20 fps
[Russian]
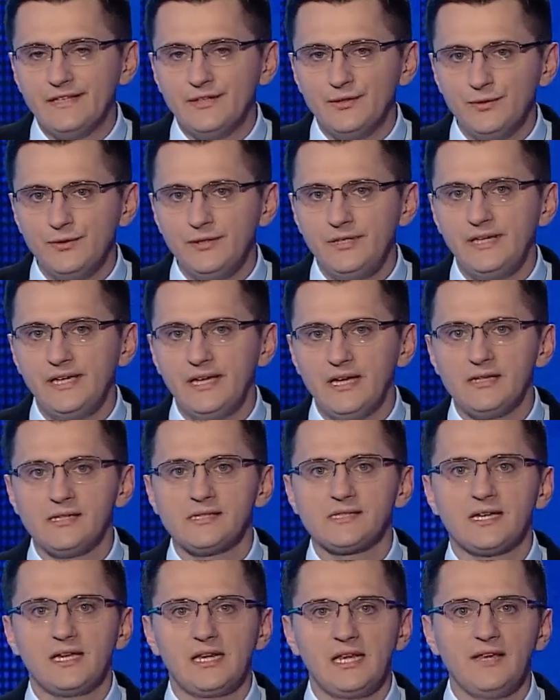Ну и
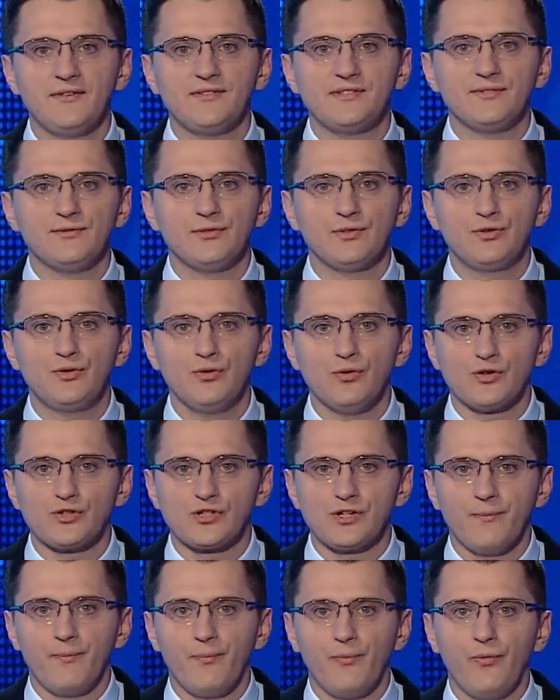это, скорее всего,
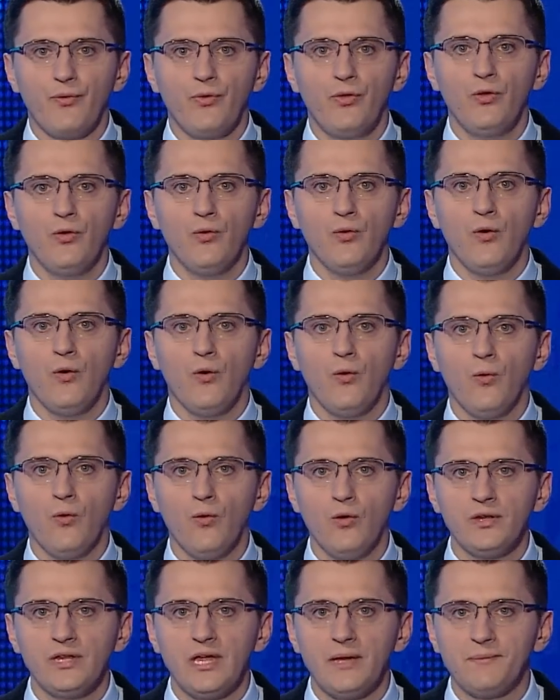тоже – но
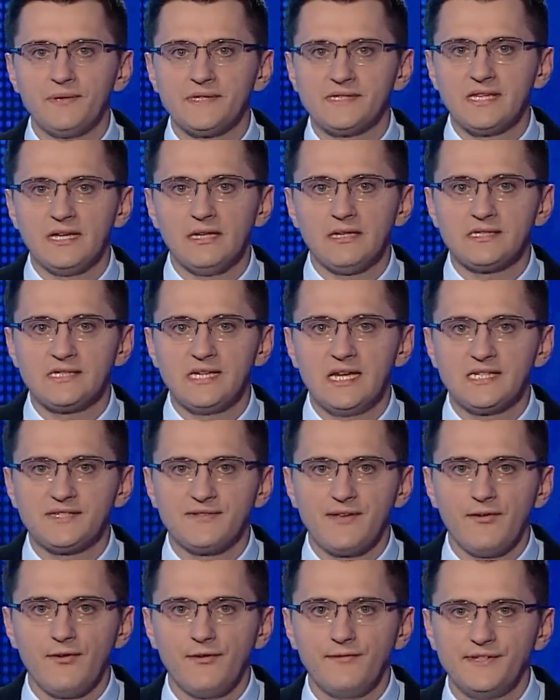он описал цель
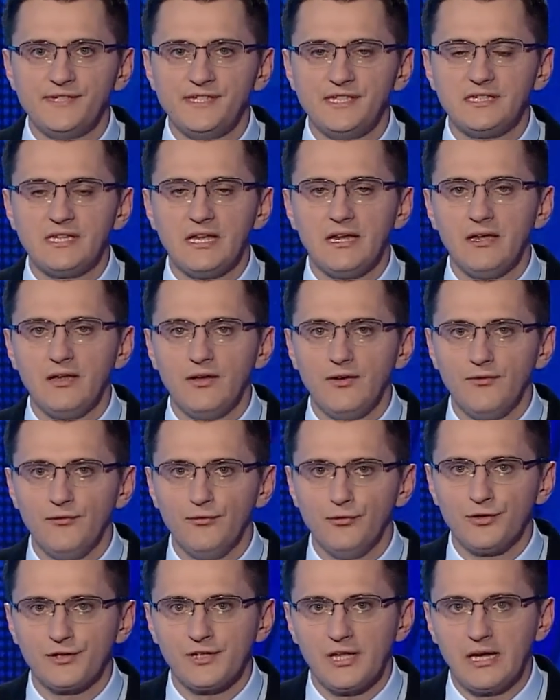своего визита
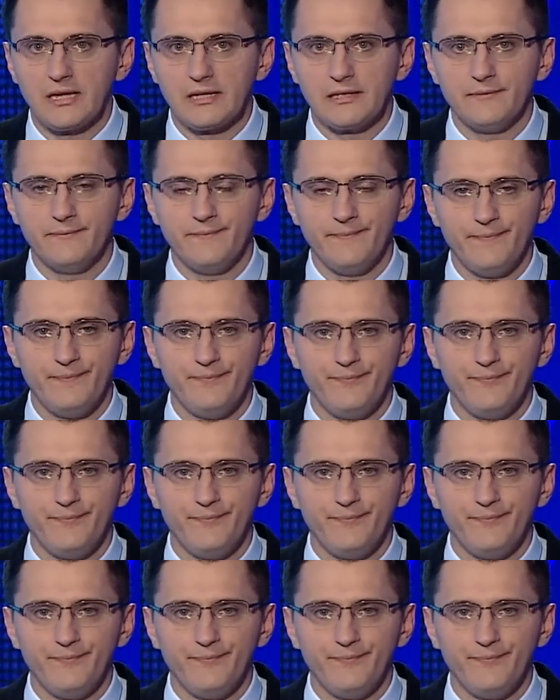вот как –